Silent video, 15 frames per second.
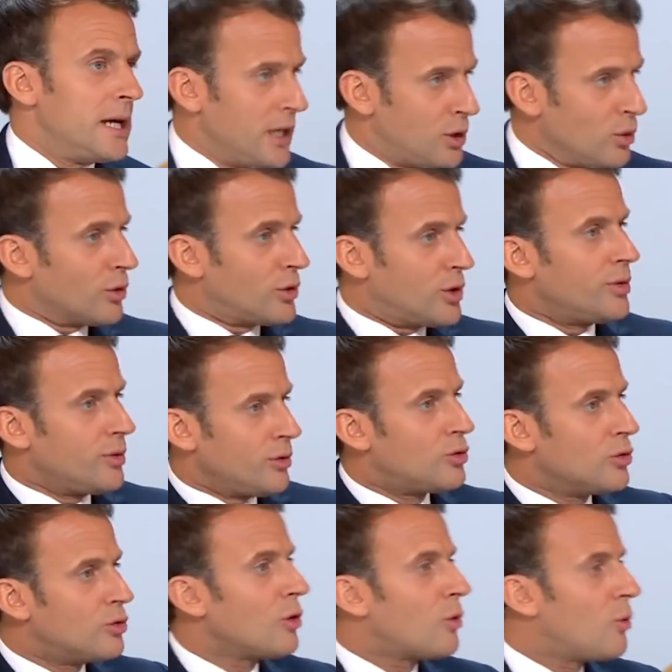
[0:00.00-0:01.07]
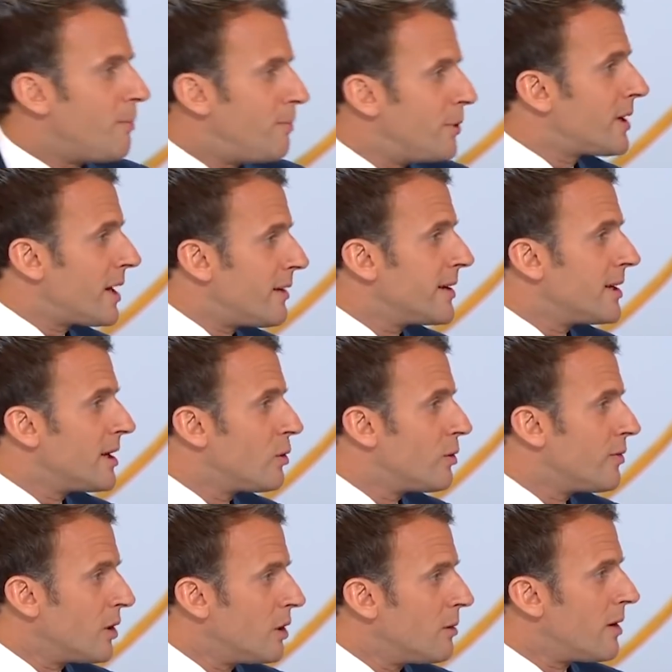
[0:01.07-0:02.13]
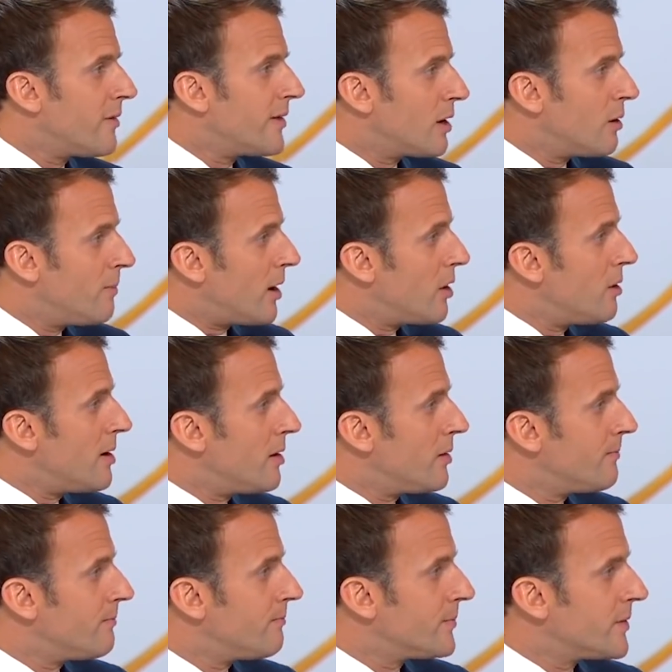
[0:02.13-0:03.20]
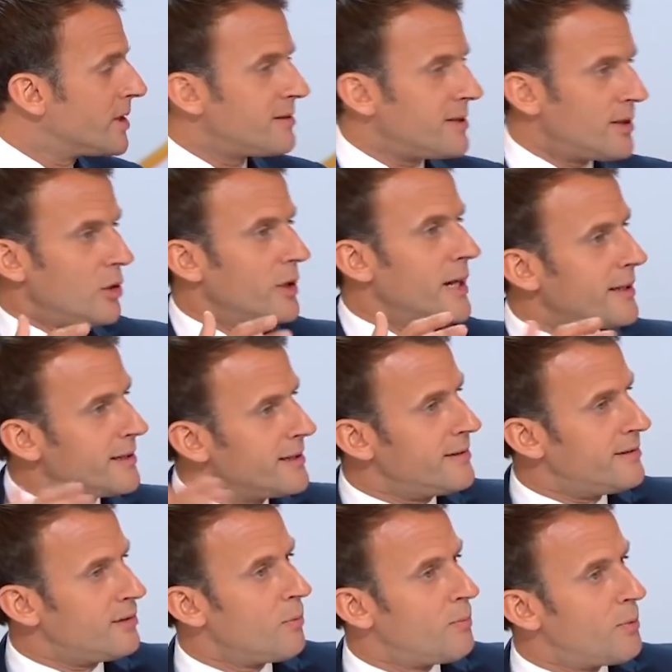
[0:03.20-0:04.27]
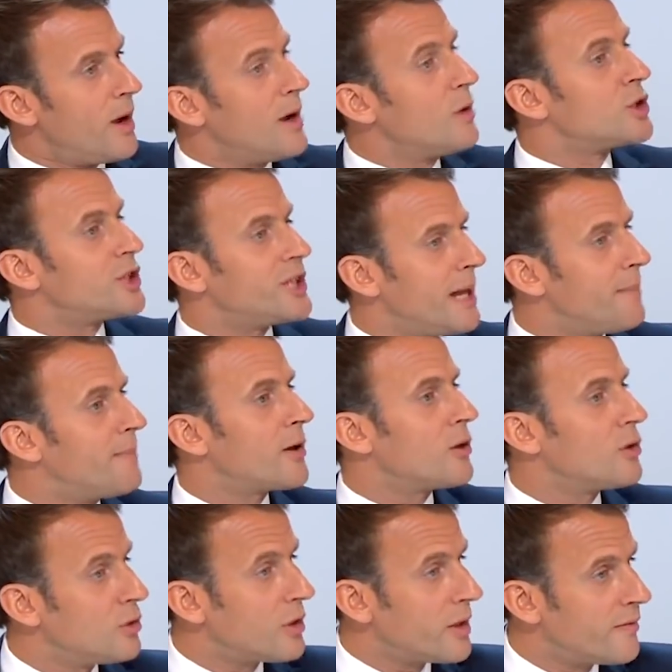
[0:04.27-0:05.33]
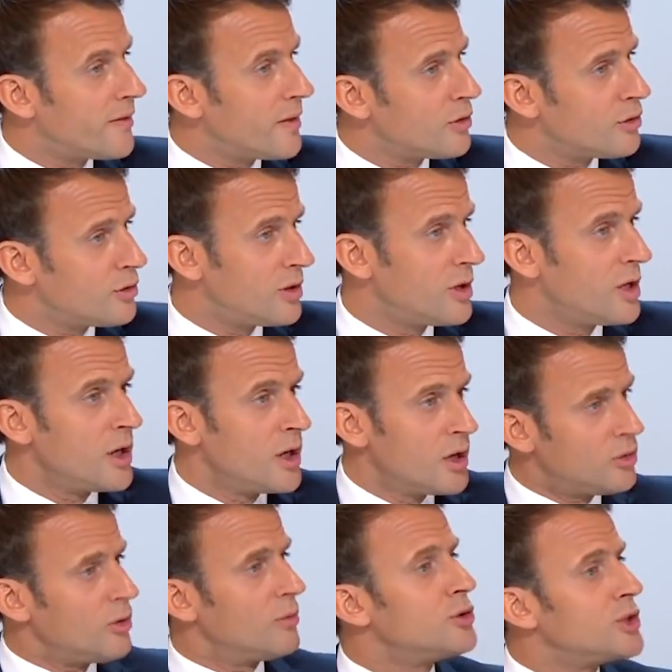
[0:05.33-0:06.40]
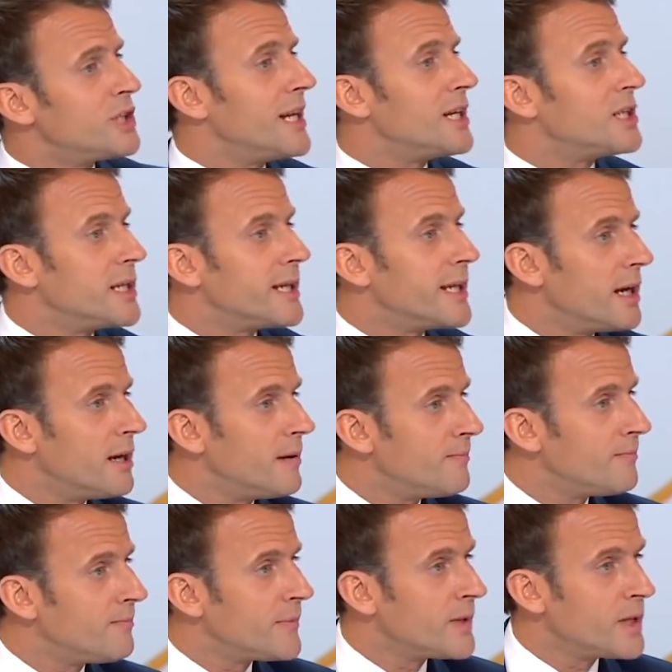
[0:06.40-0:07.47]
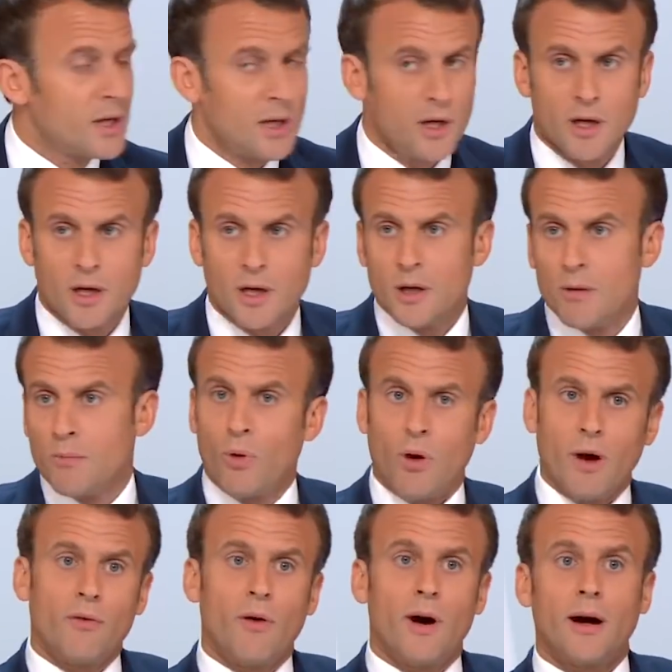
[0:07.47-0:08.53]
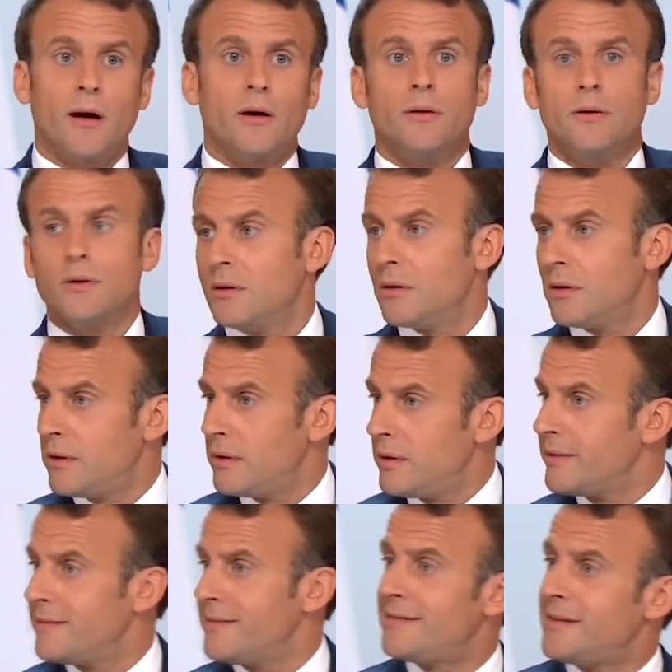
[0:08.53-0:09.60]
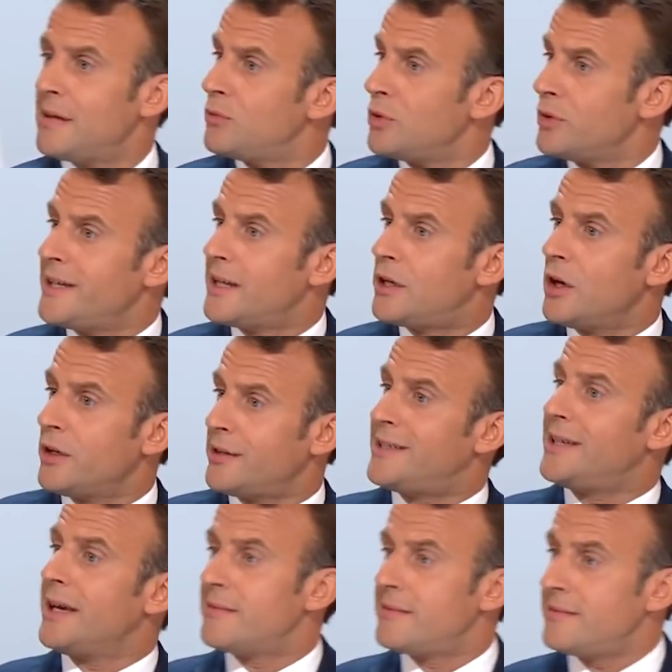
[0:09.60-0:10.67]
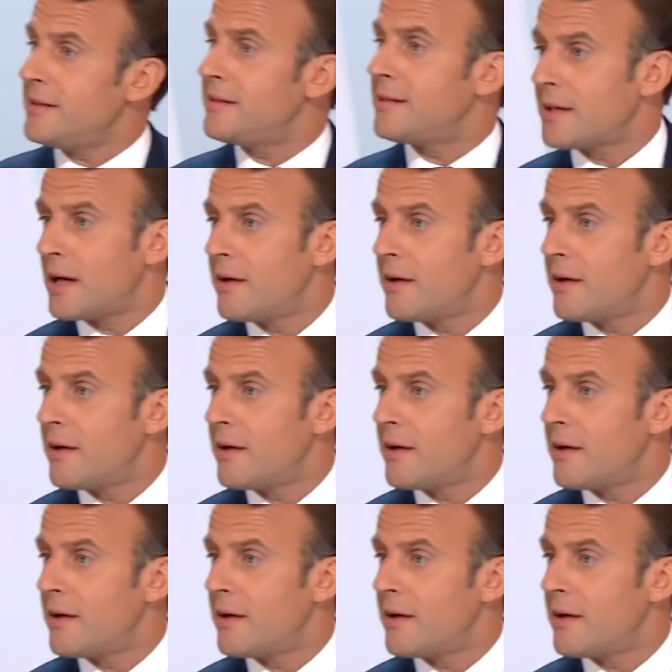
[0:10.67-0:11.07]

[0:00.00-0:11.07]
Et donc, ce sur quoi peut travailler le gouvernement avec le Parlement, c'est de regarder si on peut allonger la période de référence sans bouger l'âge légal, pour avoir un système de décote qui incite à